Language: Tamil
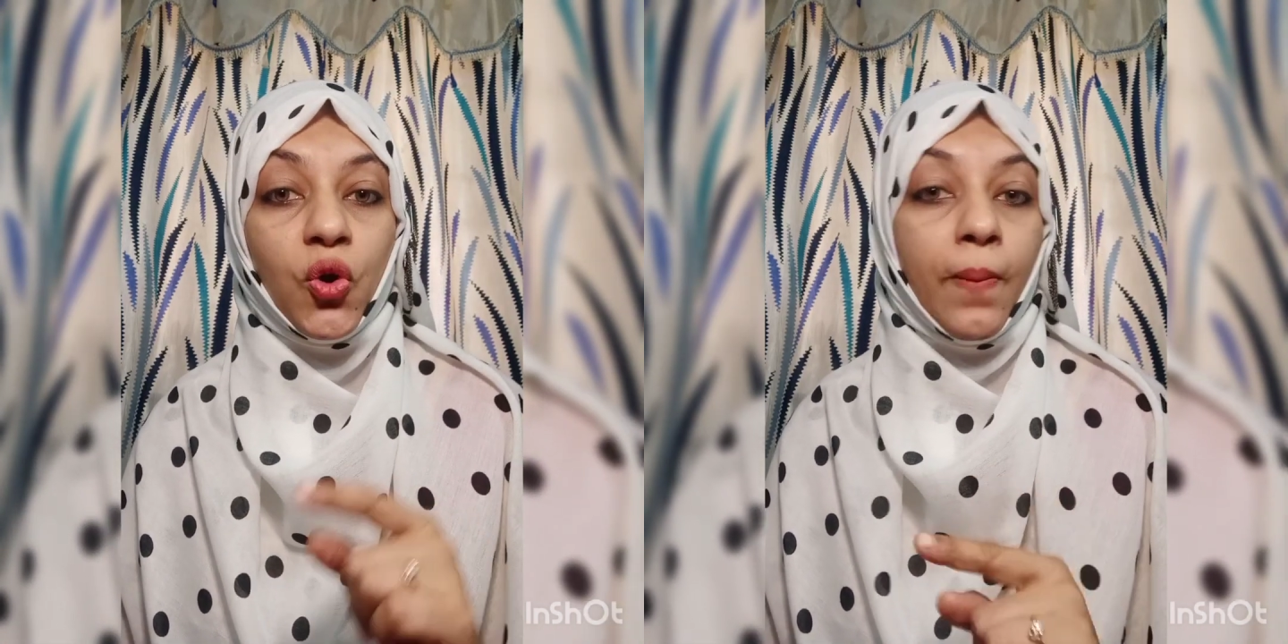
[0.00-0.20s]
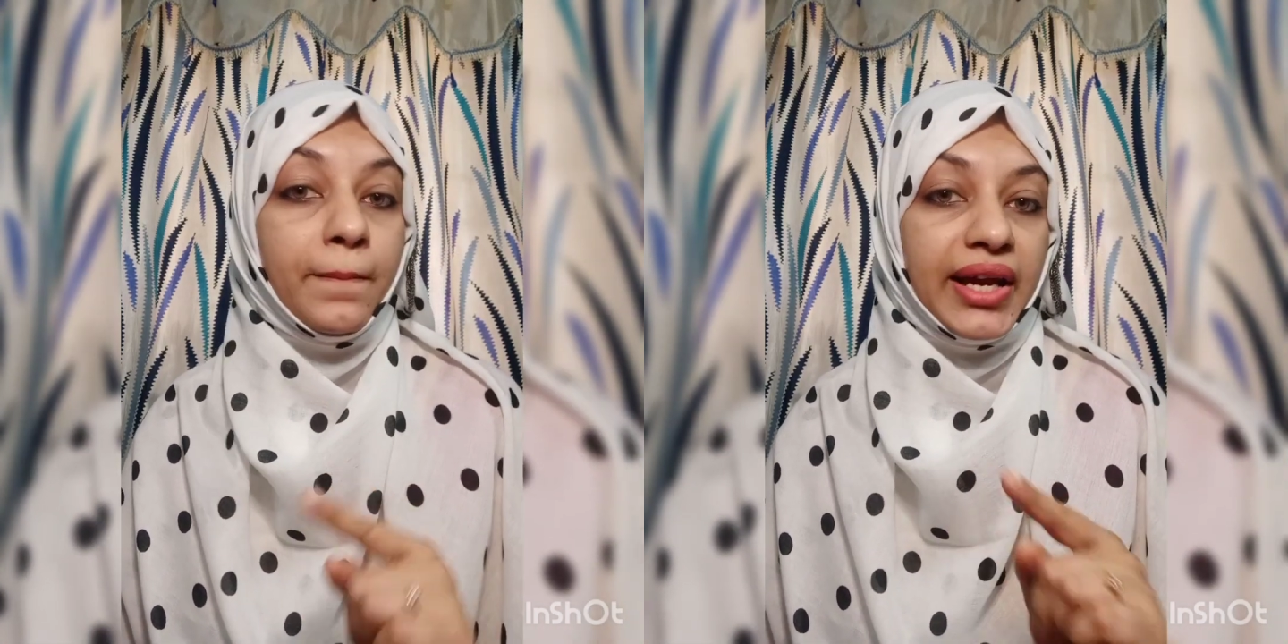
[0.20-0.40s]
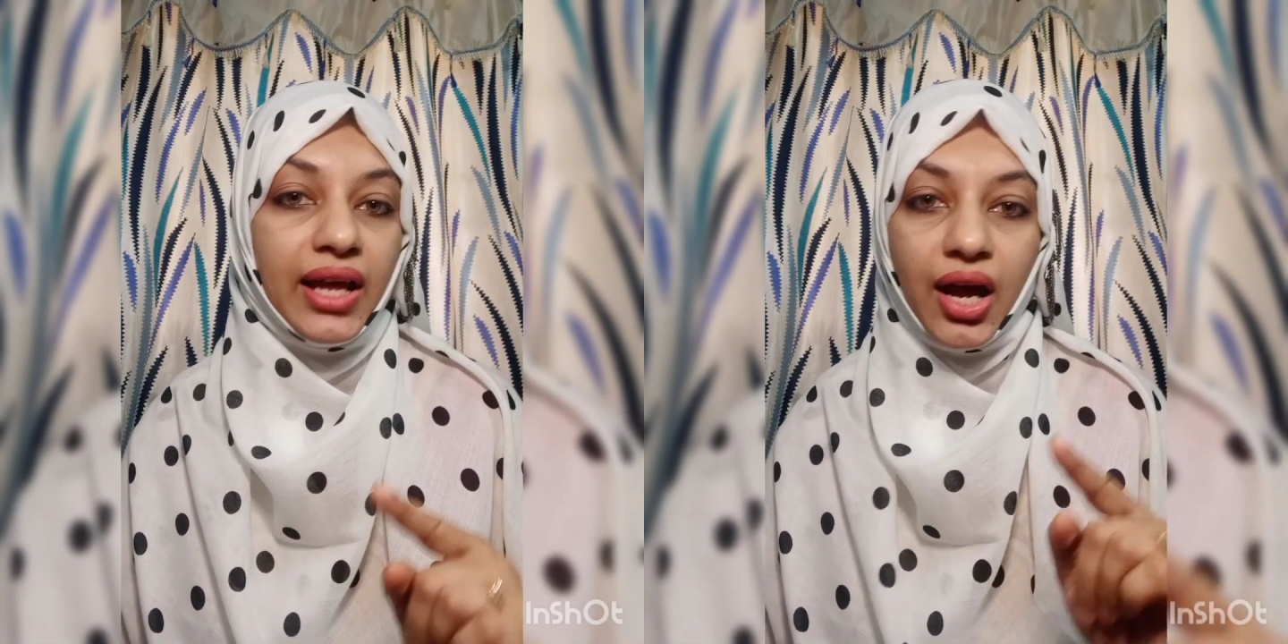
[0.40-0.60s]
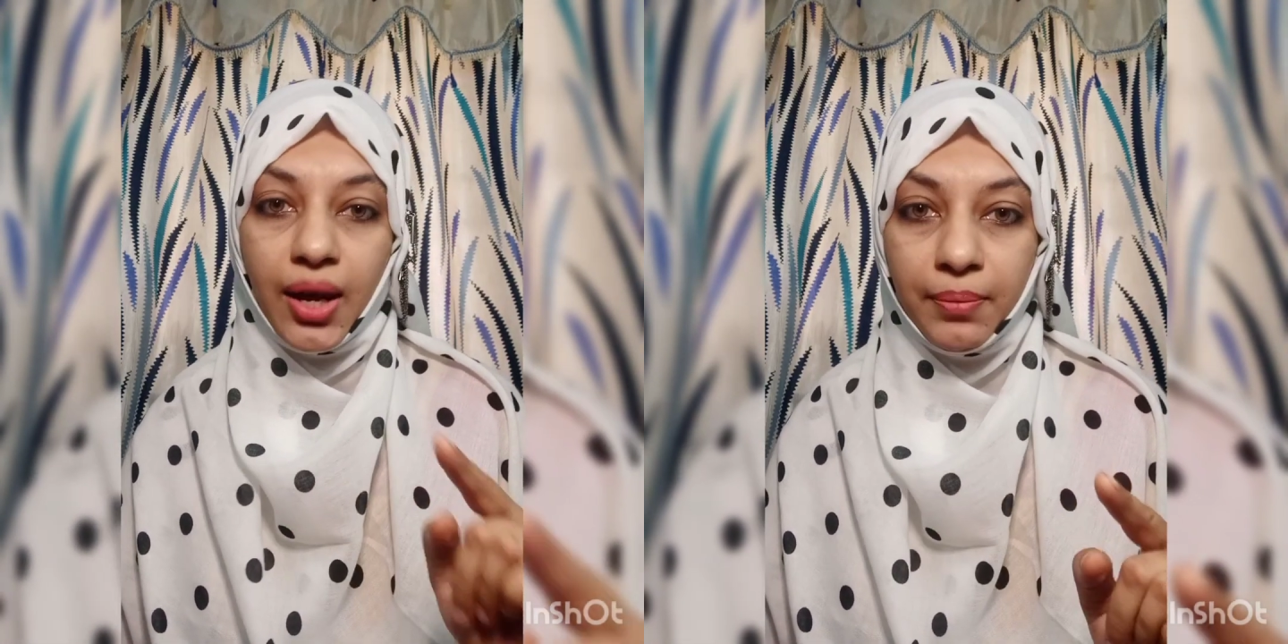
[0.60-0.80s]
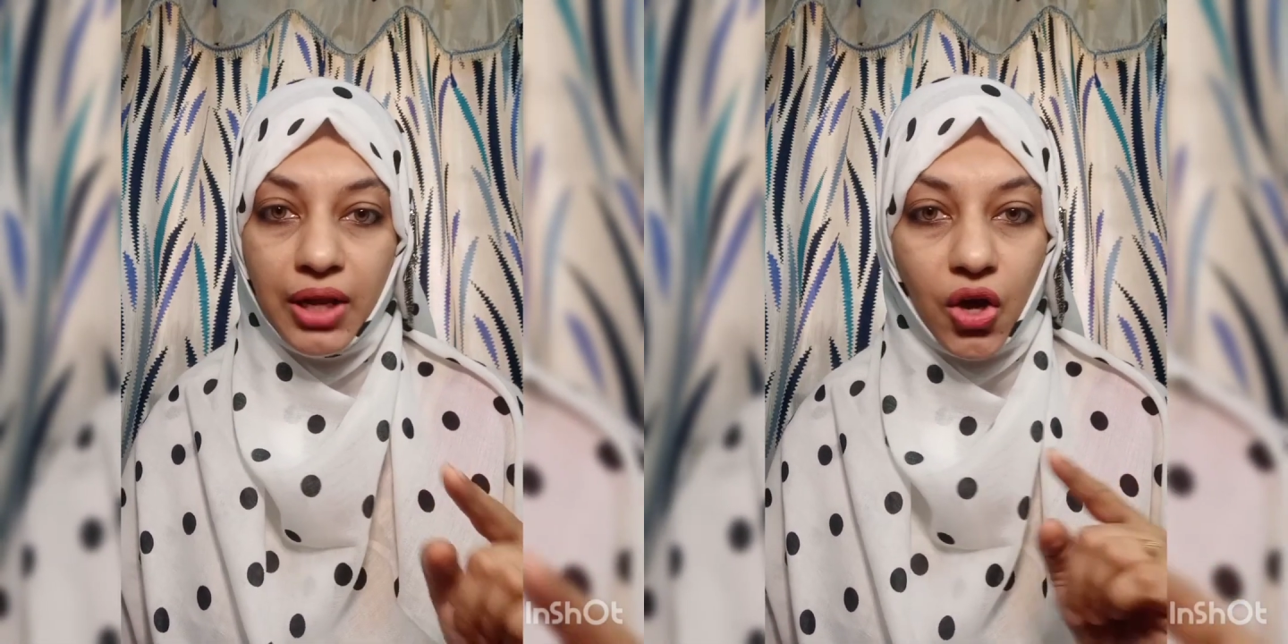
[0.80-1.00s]
ஹோம் மேட்
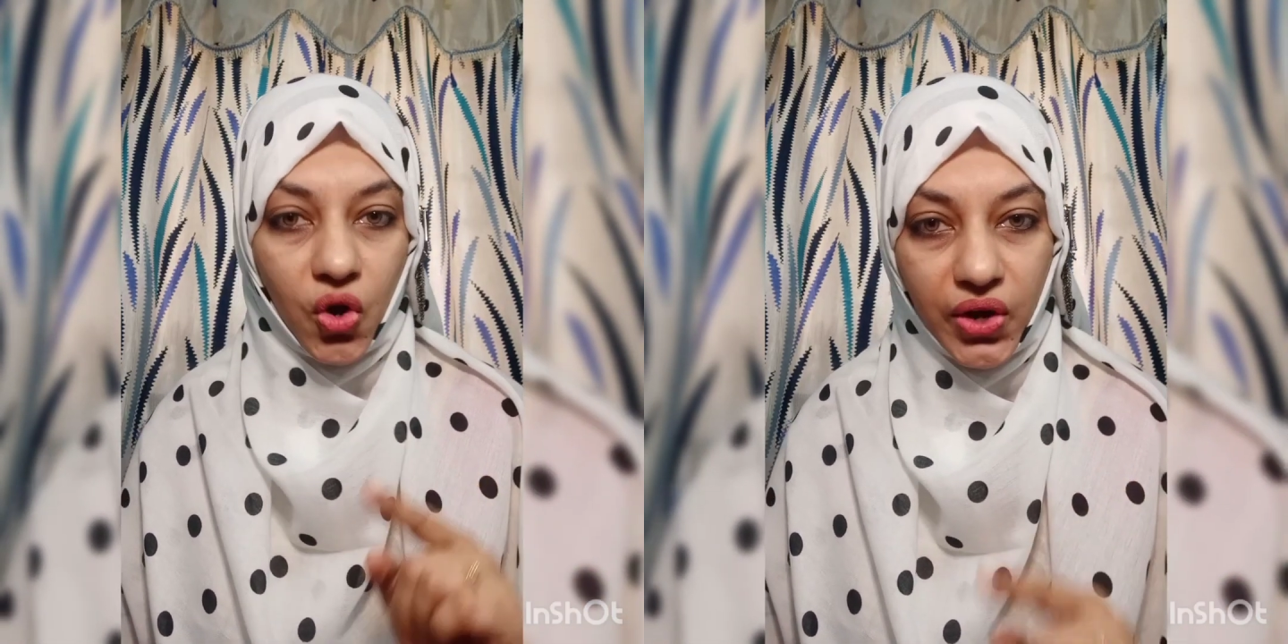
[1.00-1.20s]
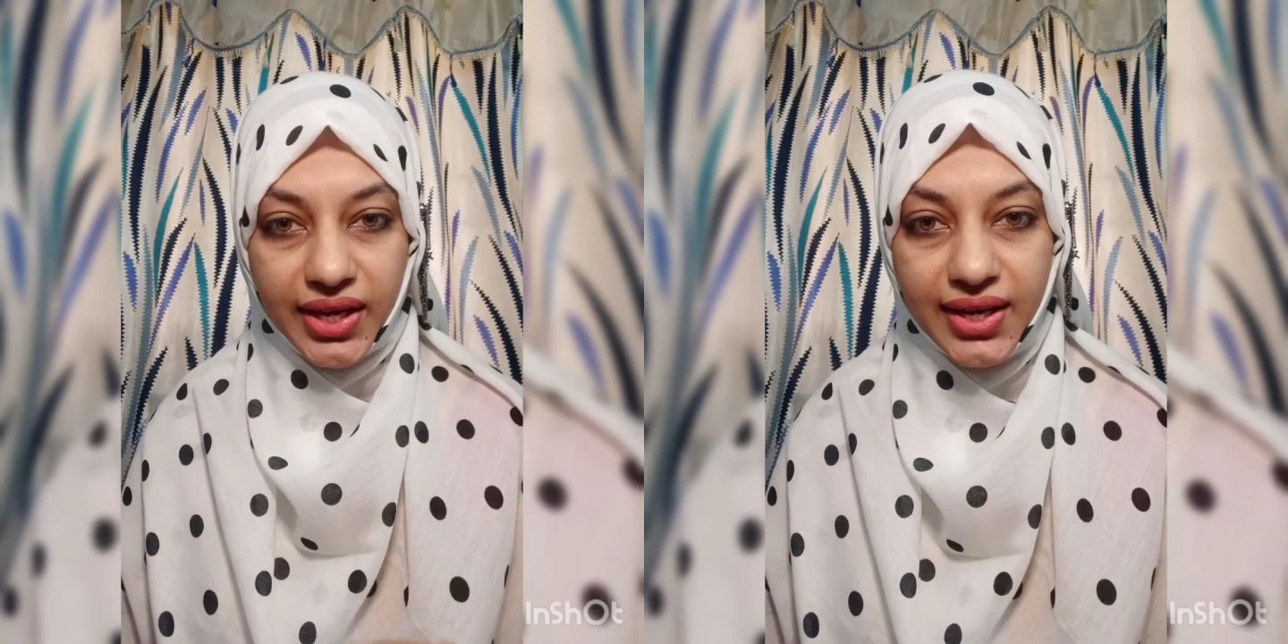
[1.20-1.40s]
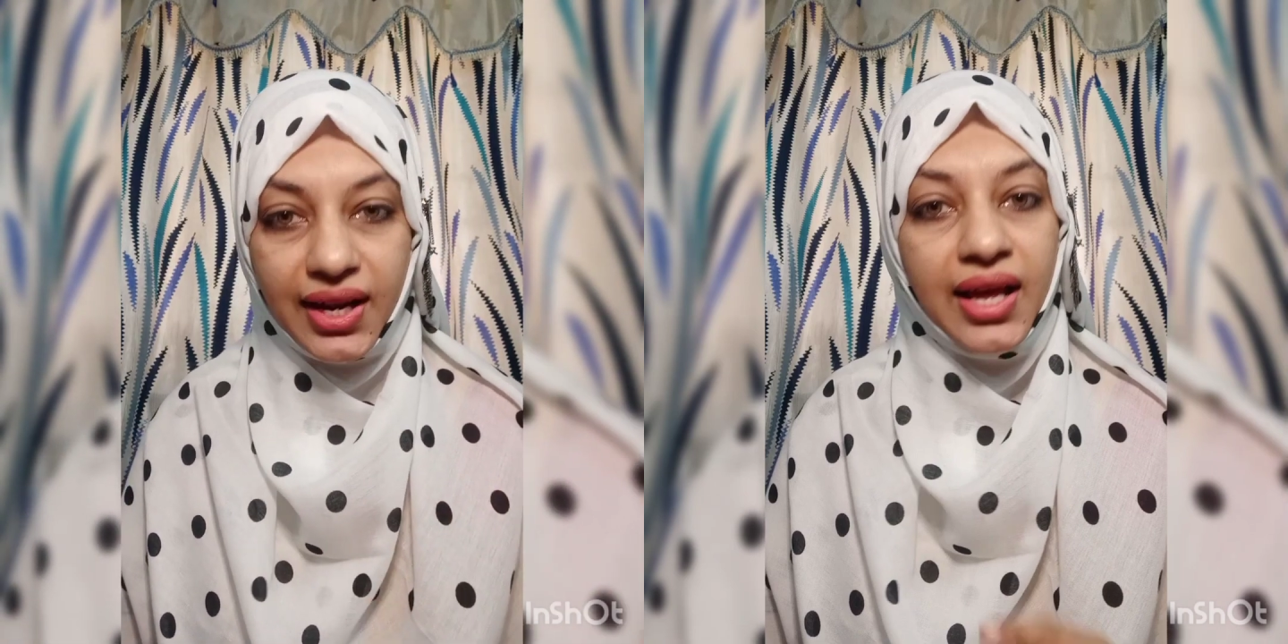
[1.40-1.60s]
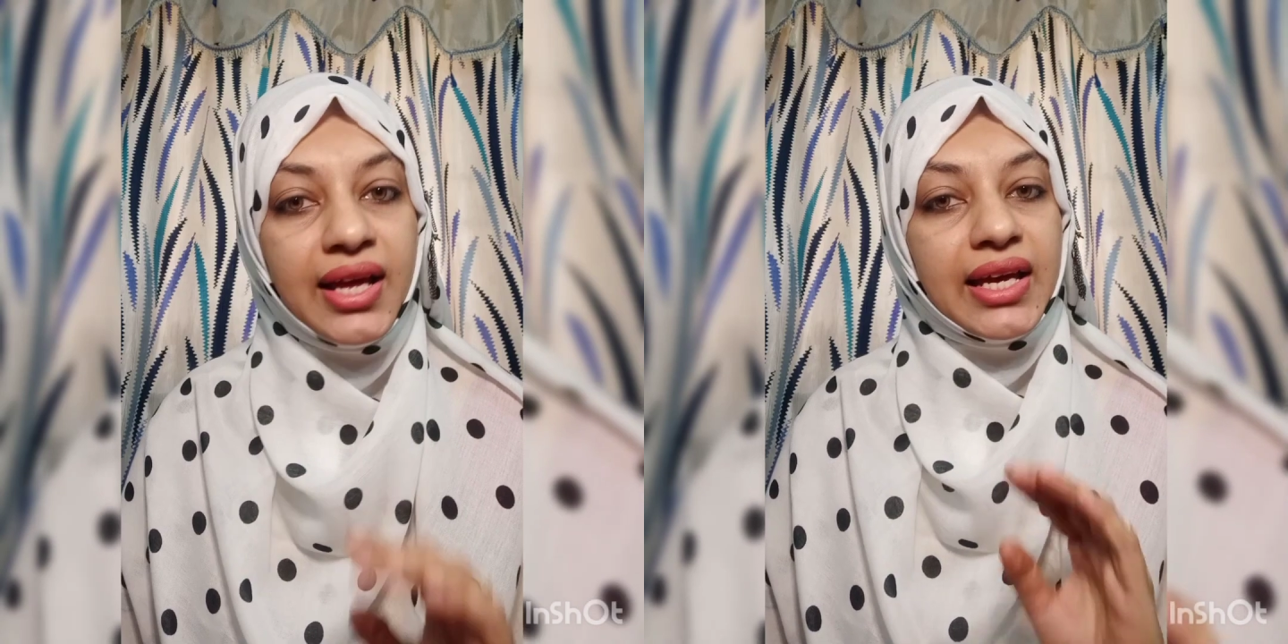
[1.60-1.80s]
ஆம்லா ஆயில்